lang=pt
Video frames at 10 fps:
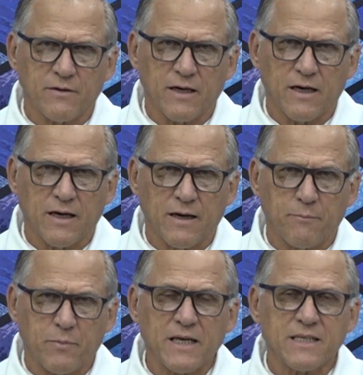a
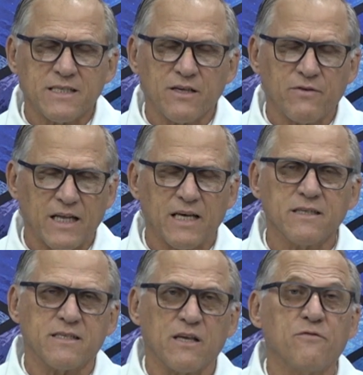
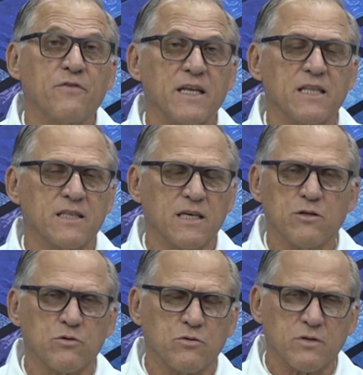perseverança
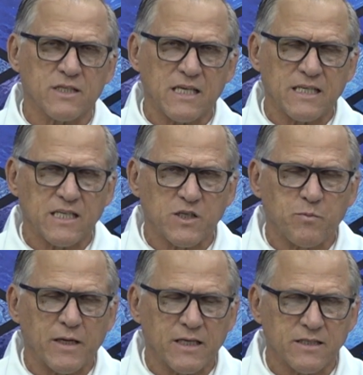enfrentando todas essas
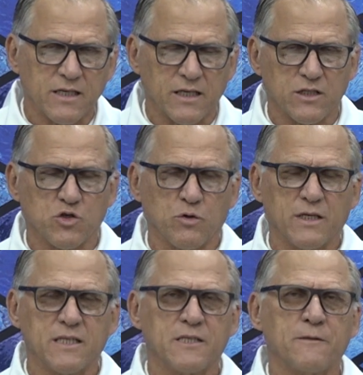
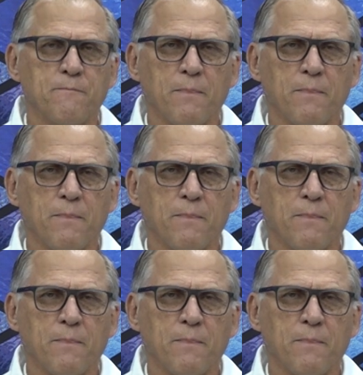perseguições,